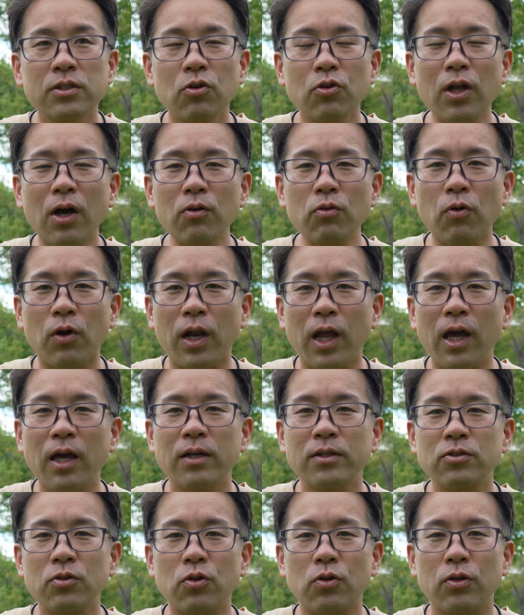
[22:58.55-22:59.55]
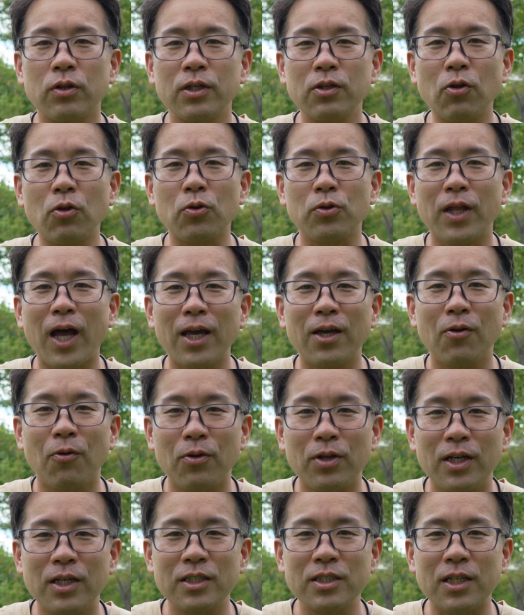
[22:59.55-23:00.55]
そんなことがね、ちょっと二度とない
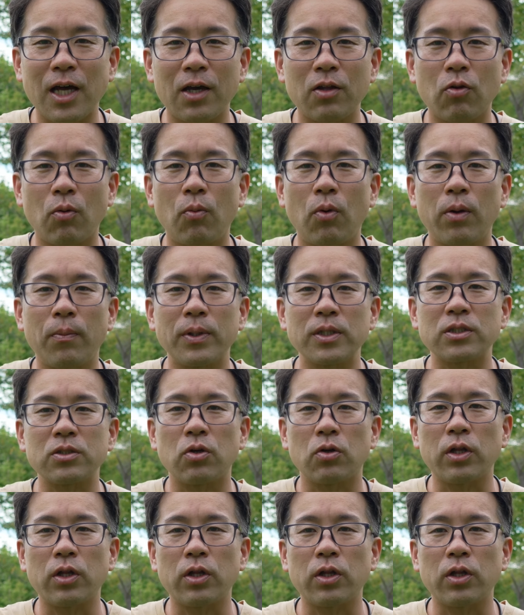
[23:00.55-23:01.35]
ようにしたいと思います